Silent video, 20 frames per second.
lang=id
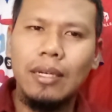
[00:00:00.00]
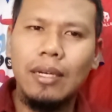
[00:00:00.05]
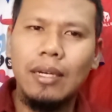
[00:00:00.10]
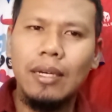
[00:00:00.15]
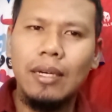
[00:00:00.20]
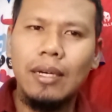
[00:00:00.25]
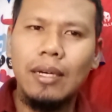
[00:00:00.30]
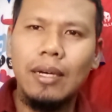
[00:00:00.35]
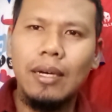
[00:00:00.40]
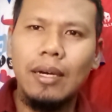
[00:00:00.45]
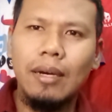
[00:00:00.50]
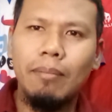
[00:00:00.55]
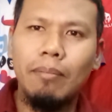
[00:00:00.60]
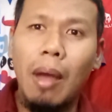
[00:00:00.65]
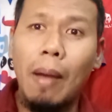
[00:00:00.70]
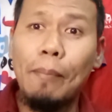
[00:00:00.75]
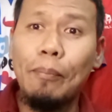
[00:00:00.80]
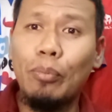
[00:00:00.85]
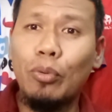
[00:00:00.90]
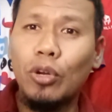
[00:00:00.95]
eh,
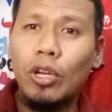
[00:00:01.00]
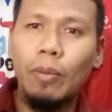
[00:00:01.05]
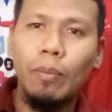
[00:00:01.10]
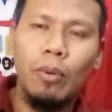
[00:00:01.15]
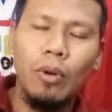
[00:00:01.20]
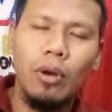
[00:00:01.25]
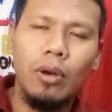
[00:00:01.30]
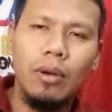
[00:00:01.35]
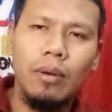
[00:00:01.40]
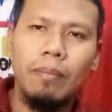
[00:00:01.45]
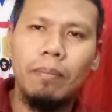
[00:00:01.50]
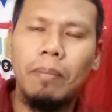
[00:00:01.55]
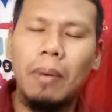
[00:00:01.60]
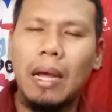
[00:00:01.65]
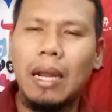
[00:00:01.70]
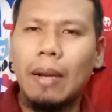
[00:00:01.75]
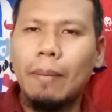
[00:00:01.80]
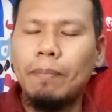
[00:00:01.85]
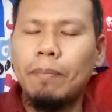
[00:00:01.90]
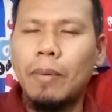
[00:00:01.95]
mampu diblok
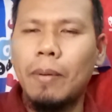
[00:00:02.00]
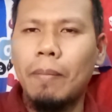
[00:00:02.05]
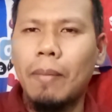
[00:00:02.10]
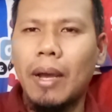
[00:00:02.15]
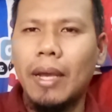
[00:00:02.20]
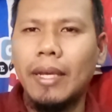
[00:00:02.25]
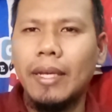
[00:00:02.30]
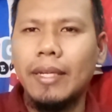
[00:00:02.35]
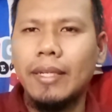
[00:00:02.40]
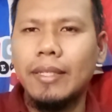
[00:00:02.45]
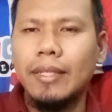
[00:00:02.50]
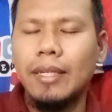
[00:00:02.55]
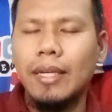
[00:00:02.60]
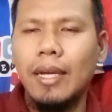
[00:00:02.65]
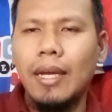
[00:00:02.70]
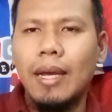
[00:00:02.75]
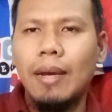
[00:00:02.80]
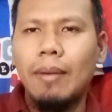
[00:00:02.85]
para pemain